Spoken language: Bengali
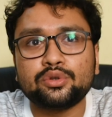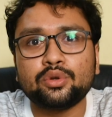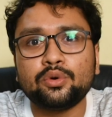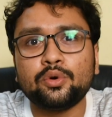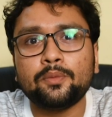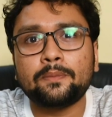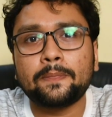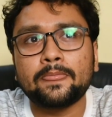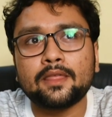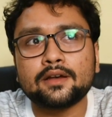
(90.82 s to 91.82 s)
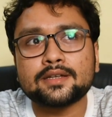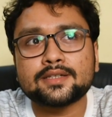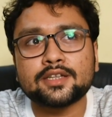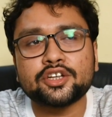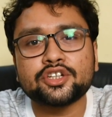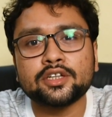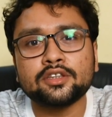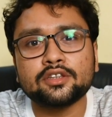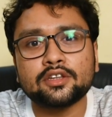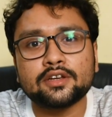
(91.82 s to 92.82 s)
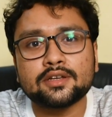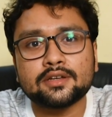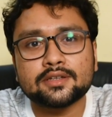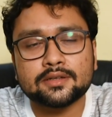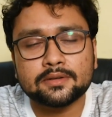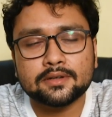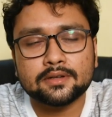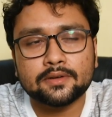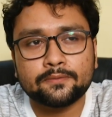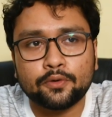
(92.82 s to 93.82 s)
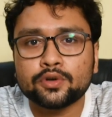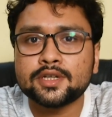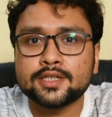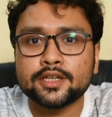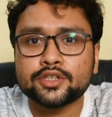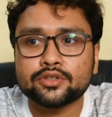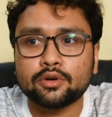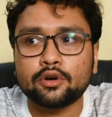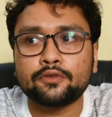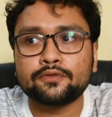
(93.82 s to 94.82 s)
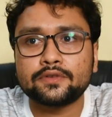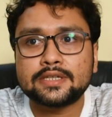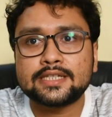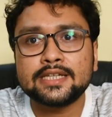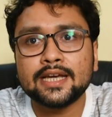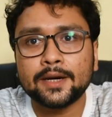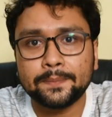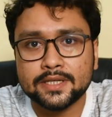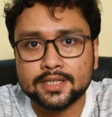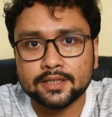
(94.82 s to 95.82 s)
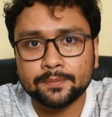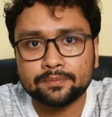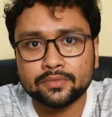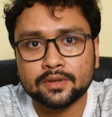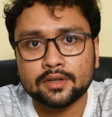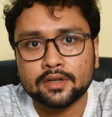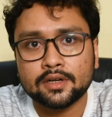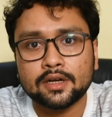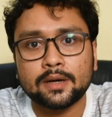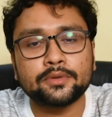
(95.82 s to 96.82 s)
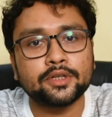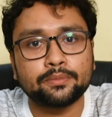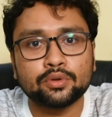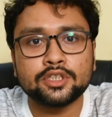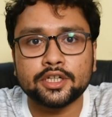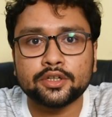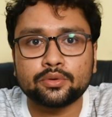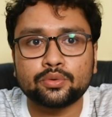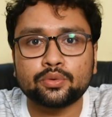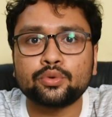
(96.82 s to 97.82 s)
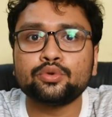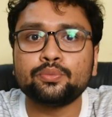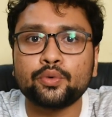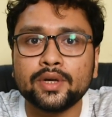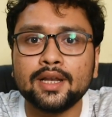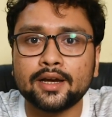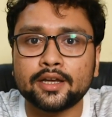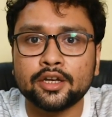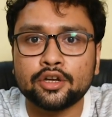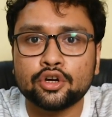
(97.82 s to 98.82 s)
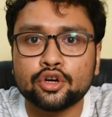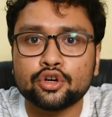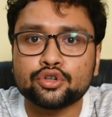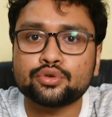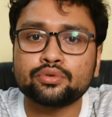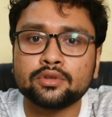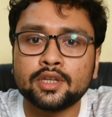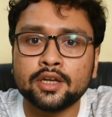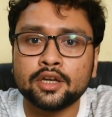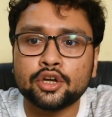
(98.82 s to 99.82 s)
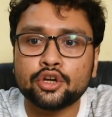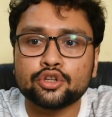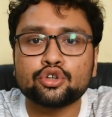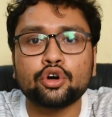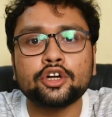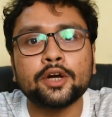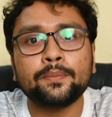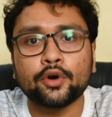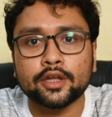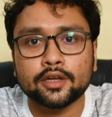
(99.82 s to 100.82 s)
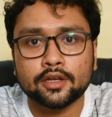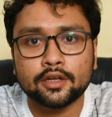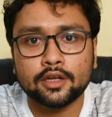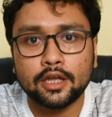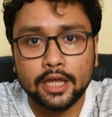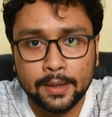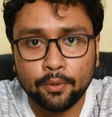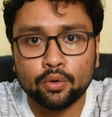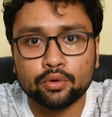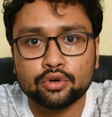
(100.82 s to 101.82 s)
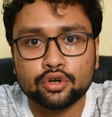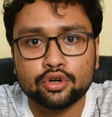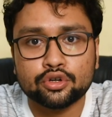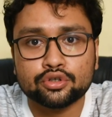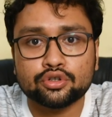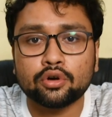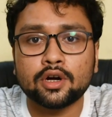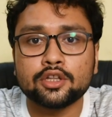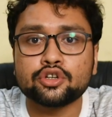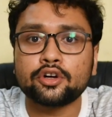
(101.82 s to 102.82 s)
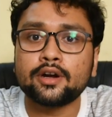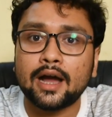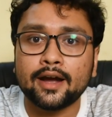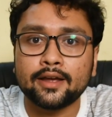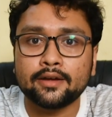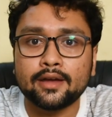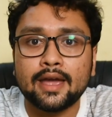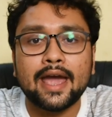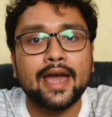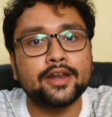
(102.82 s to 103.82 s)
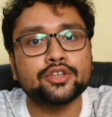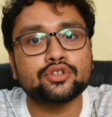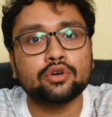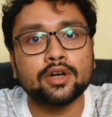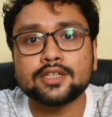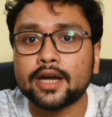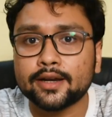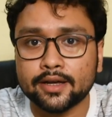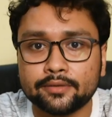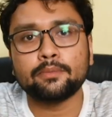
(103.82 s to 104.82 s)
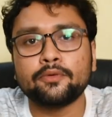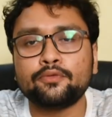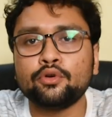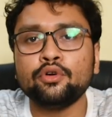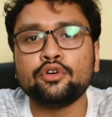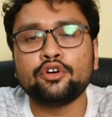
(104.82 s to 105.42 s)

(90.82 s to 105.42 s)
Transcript: to section 46 of CRPC আমাদের বলছে কোনো মহিলাকে সন্ধে ছটার পরে এবং সকাল ছটার আগে অ্যারেস্ট করা যায় না নম্বর ফোর